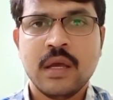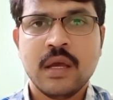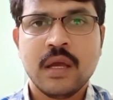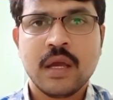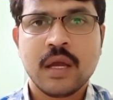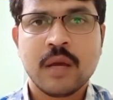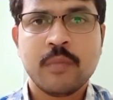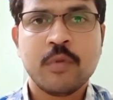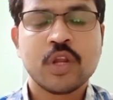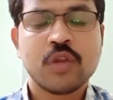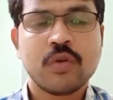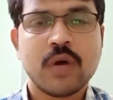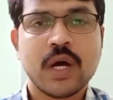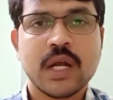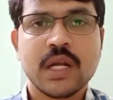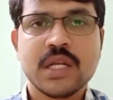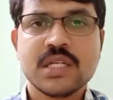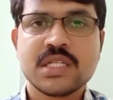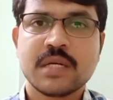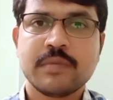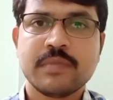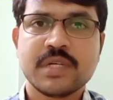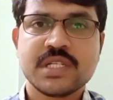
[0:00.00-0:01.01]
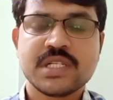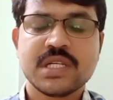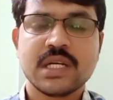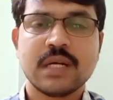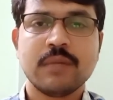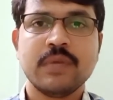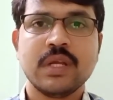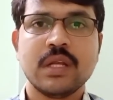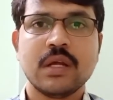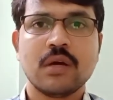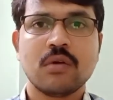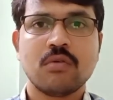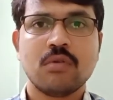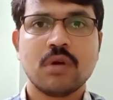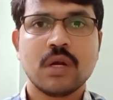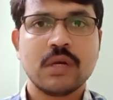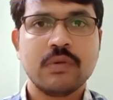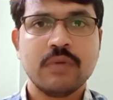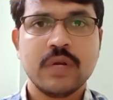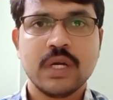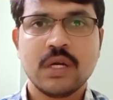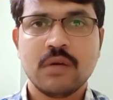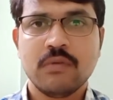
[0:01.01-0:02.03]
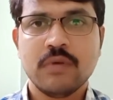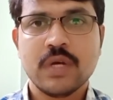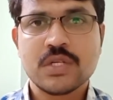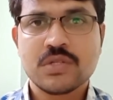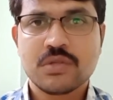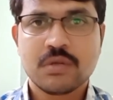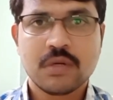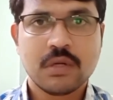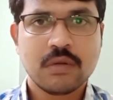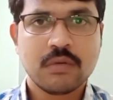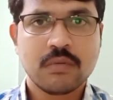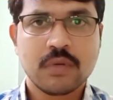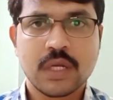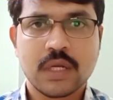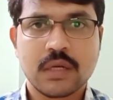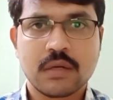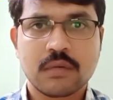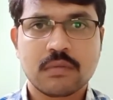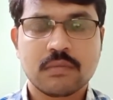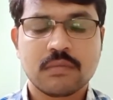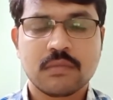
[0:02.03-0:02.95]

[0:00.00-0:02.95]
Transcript: ఇక మొత్తం అన్ని సమస్యల మీద కూడా ట్వీట్లు వేస్తూనే ఉంటారు